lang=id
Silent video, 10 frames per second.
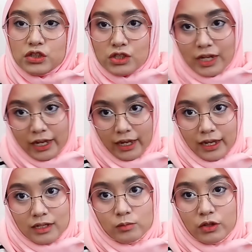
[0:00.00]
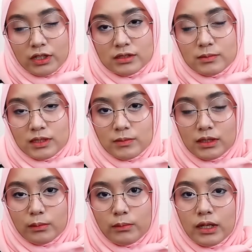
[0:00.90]
share mungkin sama
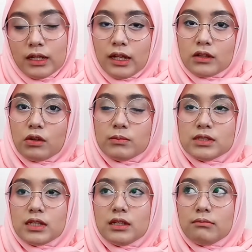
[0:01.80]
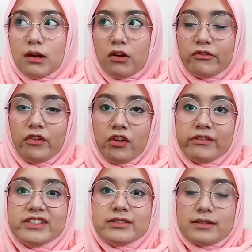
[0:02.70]
teman-teman Atau misalnya mau
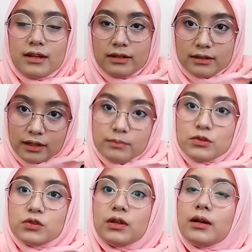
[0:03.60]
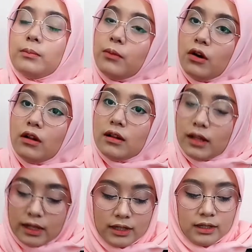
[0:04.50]
follow instagram juga
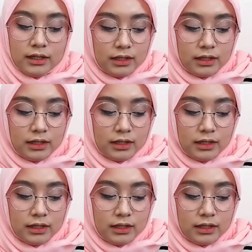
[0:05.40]
boleh